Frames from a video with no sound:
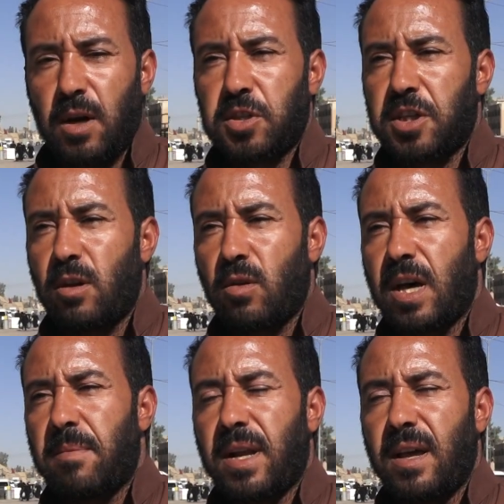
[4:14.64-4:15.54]
أو يصير له
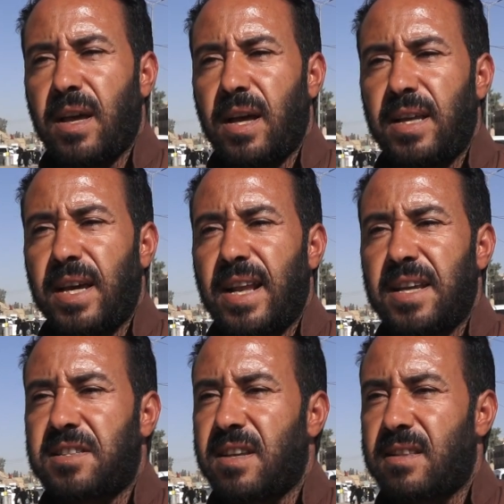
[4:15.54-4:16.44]
خبر عن خلية لا
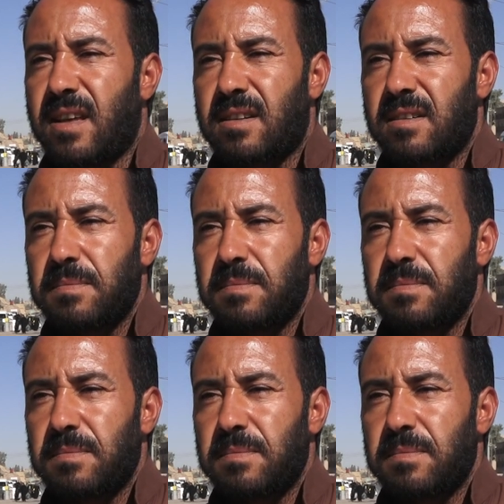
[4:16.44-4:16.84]
يتستر